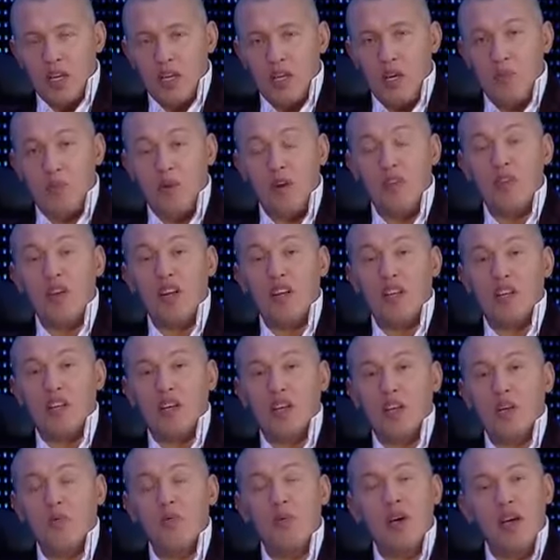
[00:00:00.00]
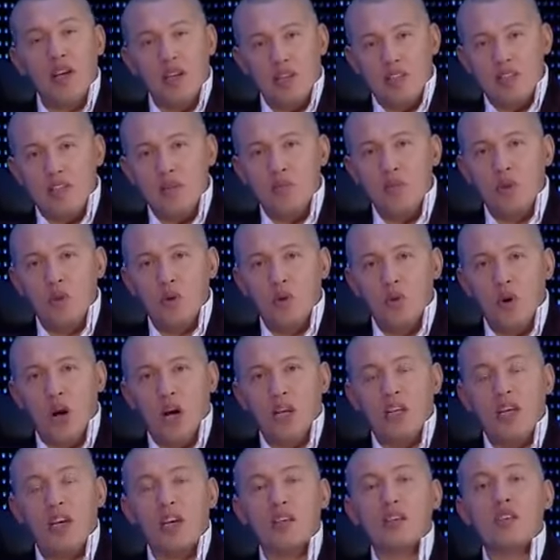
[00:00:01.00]
И поверьте, имея семью,
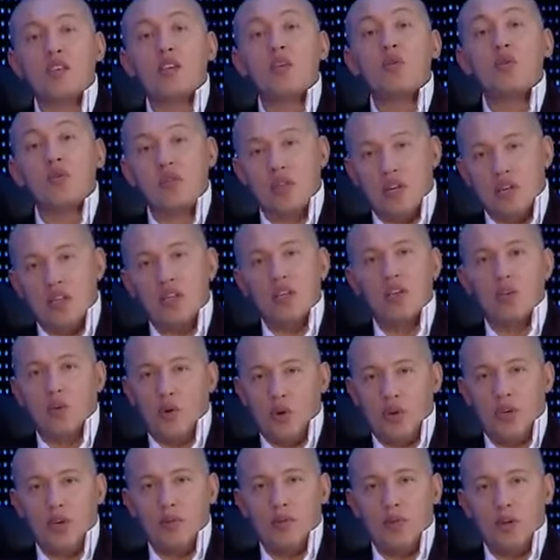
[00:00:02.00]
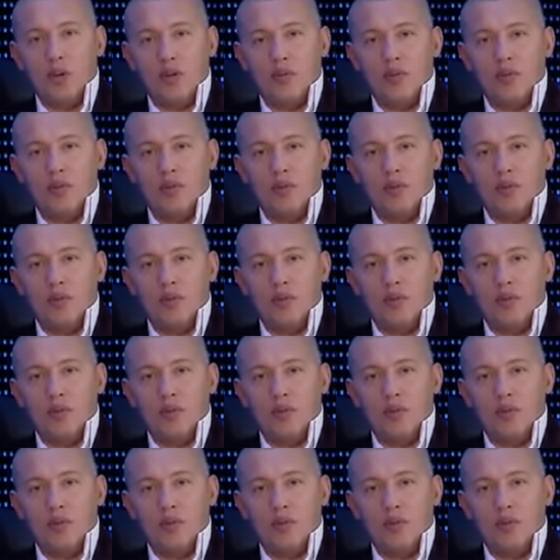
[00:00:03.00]
они остаются одинокими.